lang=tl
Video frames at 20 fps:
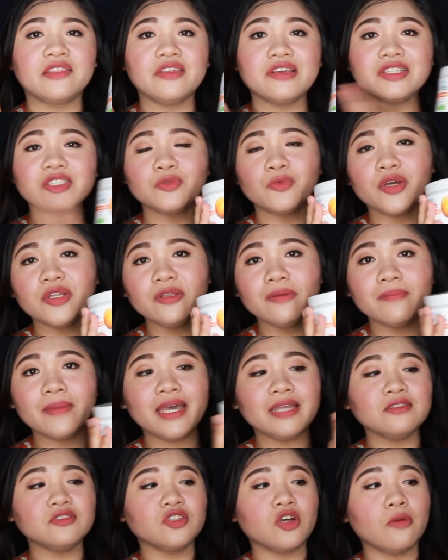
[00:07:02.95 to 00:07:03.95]
There's one
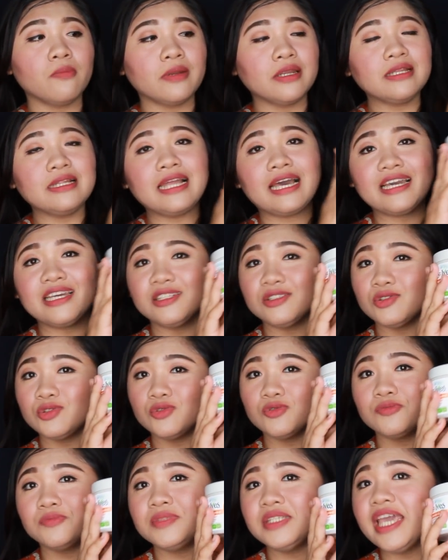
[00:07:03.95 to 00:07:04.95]
naman, sobrang laking
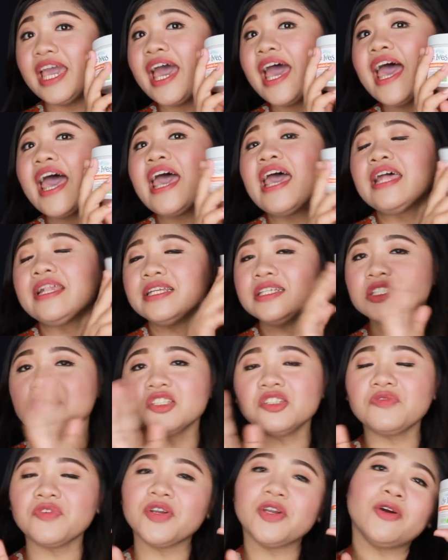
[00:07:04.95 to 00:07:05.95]
tube niya. This
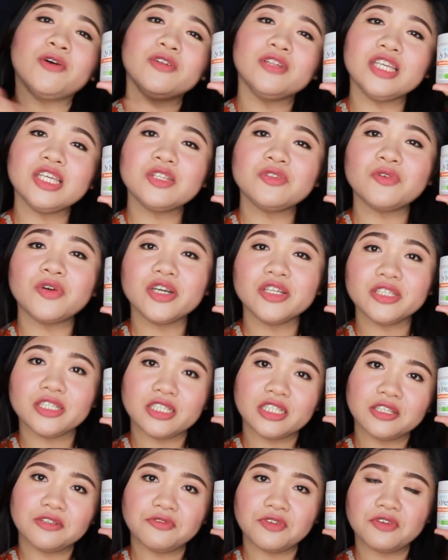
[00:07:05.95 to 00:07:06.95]
is for only
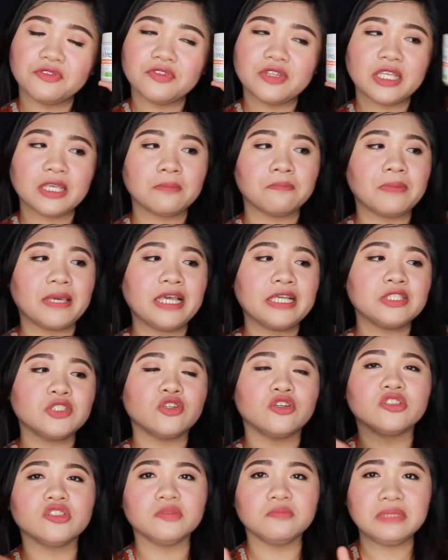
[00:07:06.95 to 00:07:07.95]
250
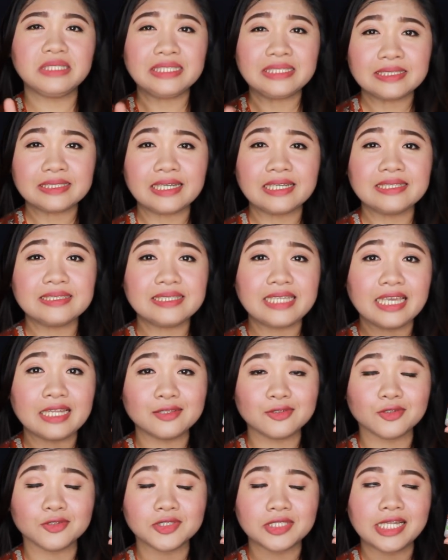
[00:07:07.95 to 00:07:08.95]
pesos. Minsan,
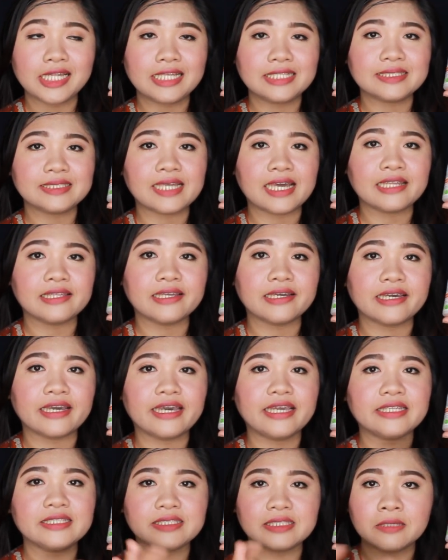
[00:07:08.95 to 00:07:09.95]
sale to sa Lazada
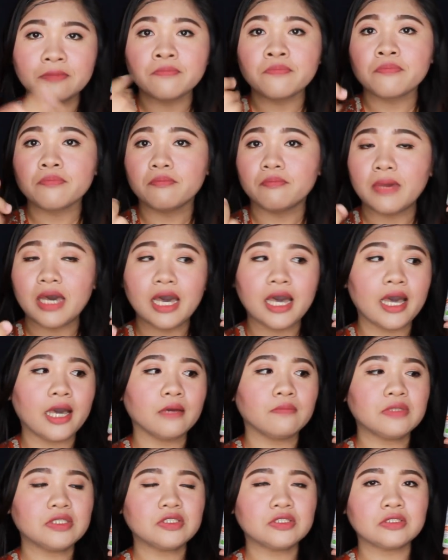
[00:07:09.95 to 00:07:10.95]
guys
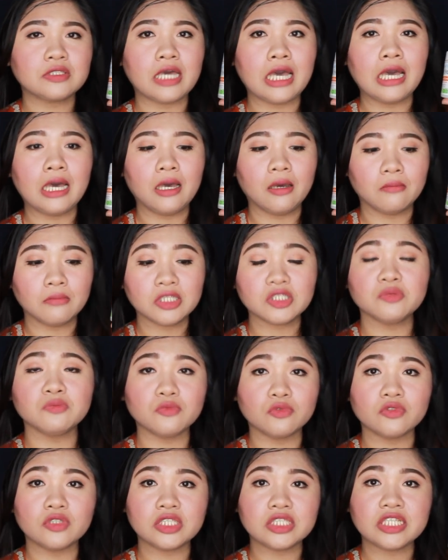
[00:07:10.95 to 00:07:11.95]
baka mas, uh, mas
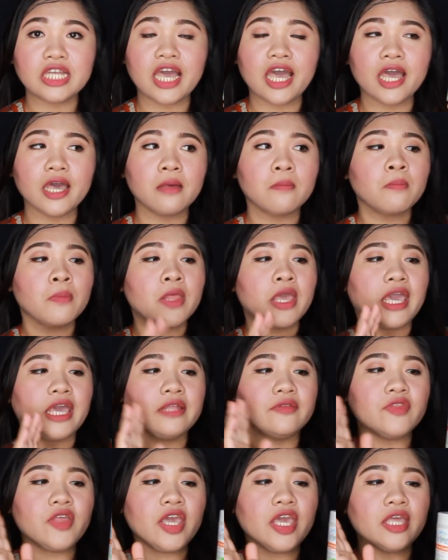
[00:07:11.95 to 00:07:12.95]
mura siya.
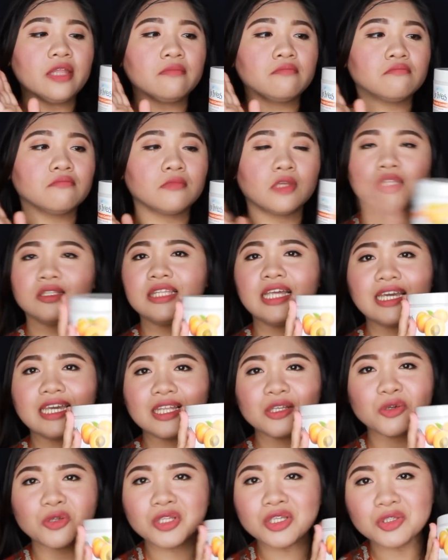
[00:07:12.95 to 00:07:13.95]
And then, ang
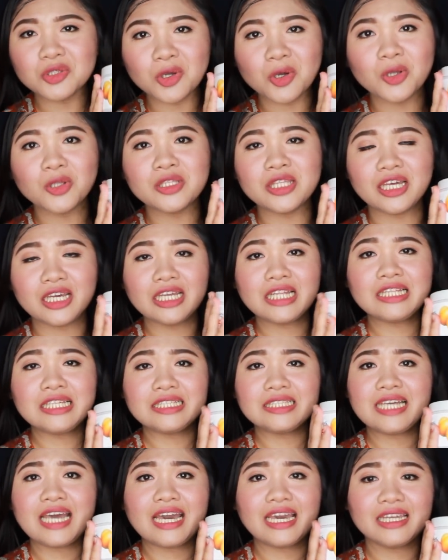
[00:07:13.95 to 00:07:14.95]
tagal ko na to, ang tagal na
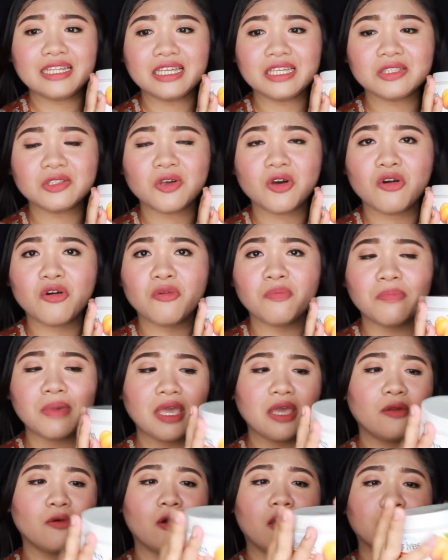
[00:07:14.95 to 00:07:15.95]
sa akin ito,
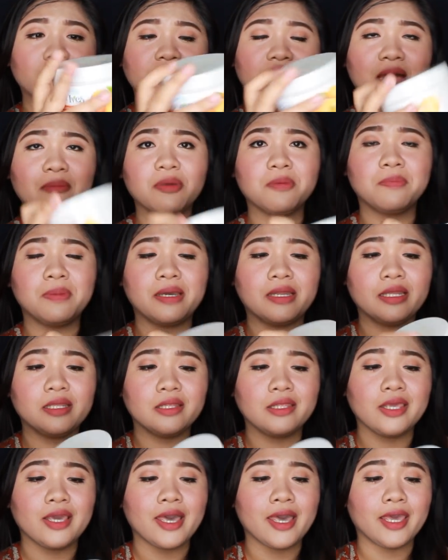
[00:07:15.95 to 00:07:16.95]
pero ang dami pa
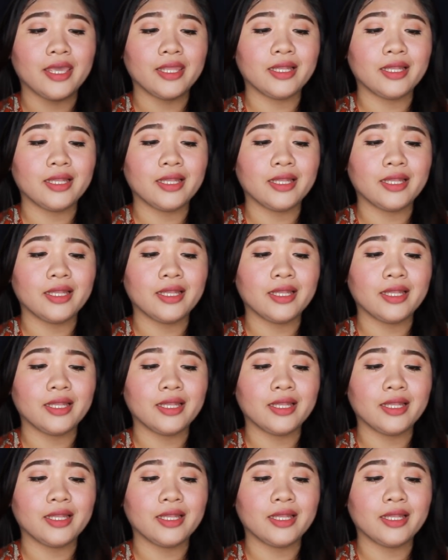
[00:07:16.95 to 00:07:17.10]
rin niya.